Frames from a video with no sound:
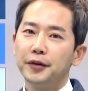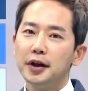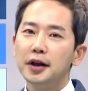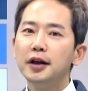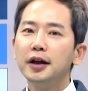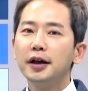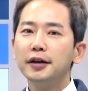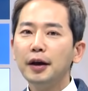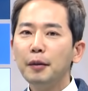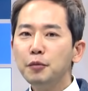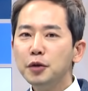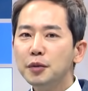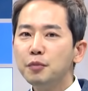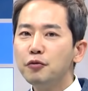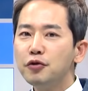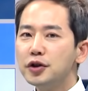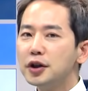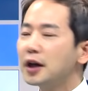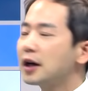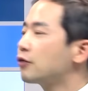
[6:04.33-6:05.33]
이렇게
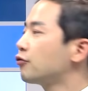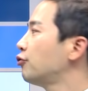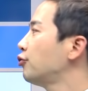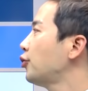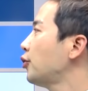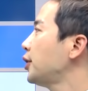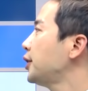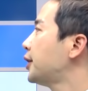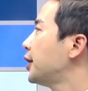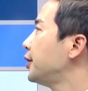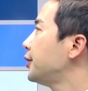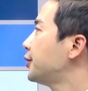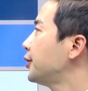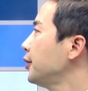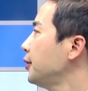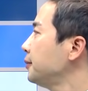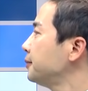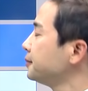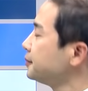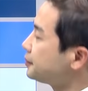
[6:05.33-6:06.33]
30문제가 구성이 돼
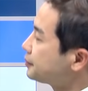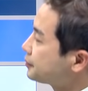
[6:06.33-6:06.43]
있어.